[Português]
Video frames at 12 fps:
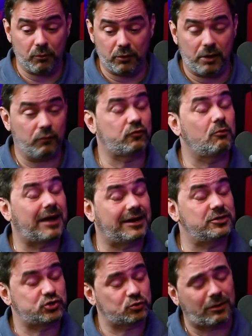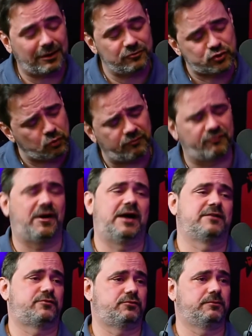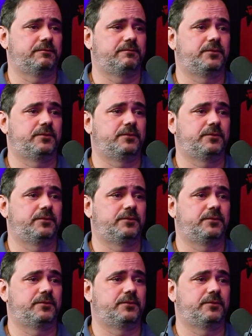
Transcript: eu, eu, sou um cara de choro, de choro fácil.